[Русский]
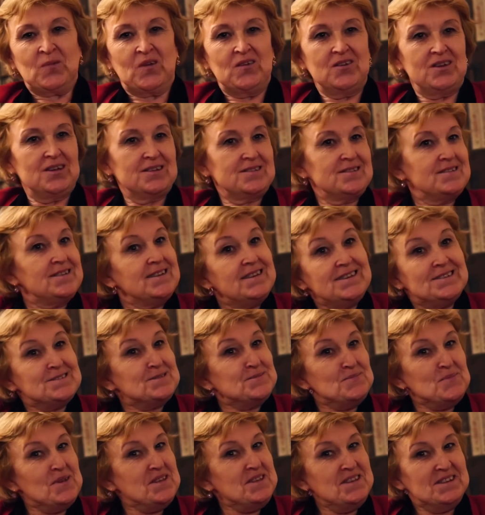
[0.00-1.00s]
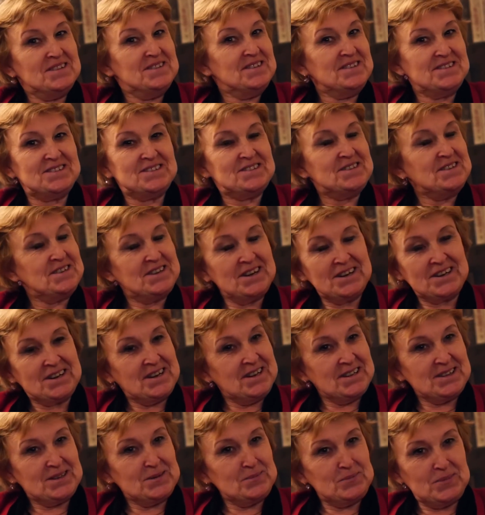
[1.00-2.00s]
говорят, ты изменилась, ты
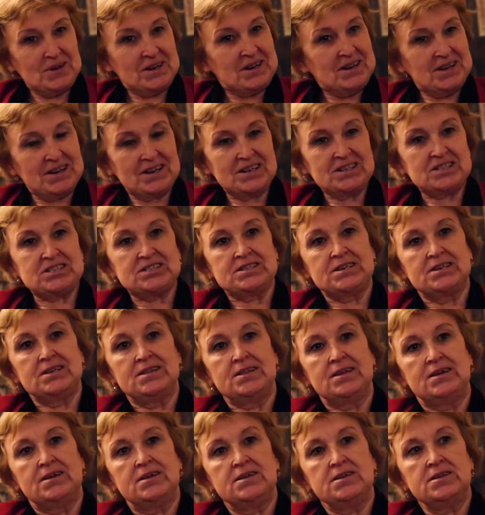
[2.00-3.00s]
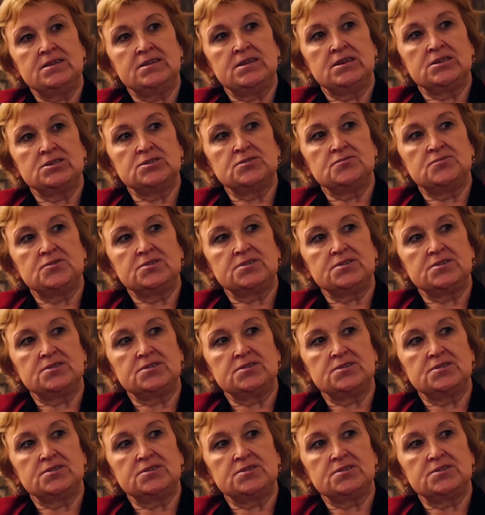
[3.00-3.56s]
какая-то похорошела. И даже